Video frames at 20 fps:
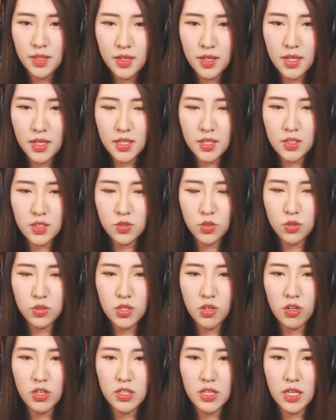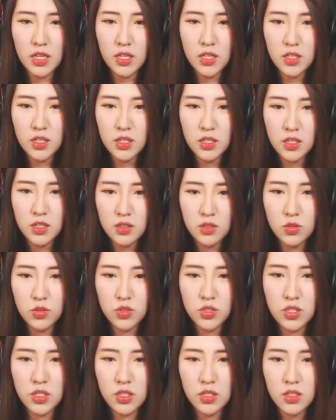한 칸을 더 채워야 돼.
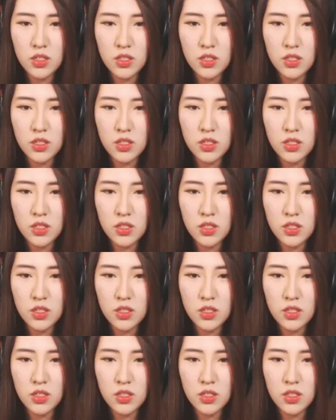그렇지.